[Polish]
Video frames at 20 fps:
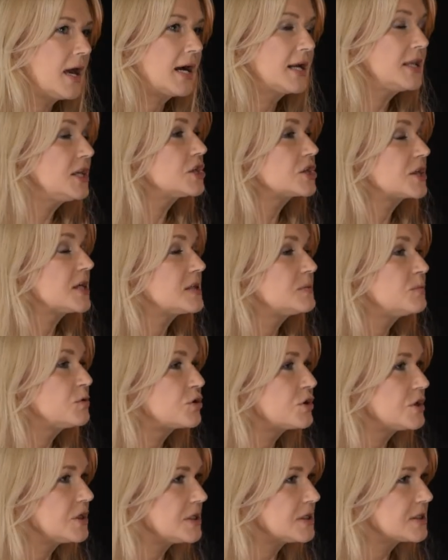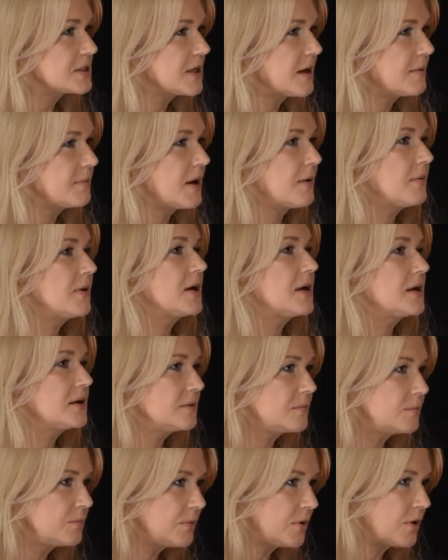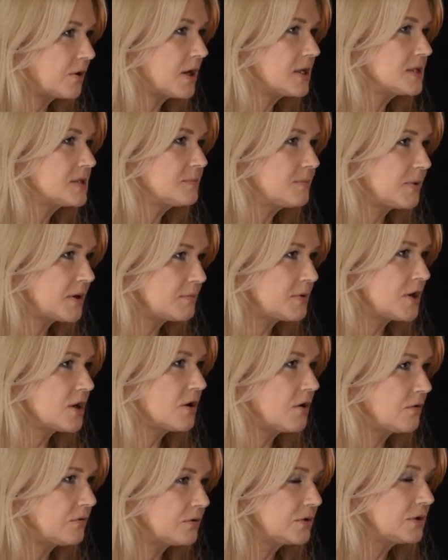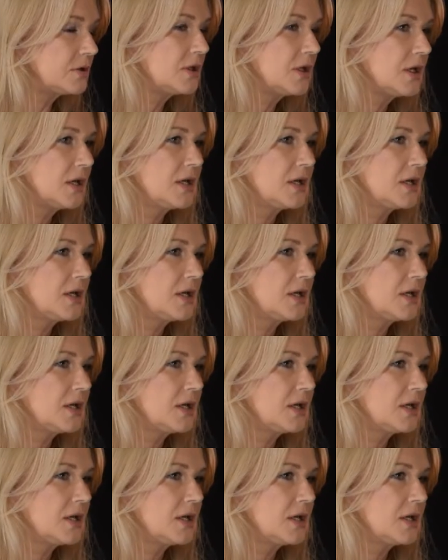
Agnieszka Smoczyńska miała pokaz premierowy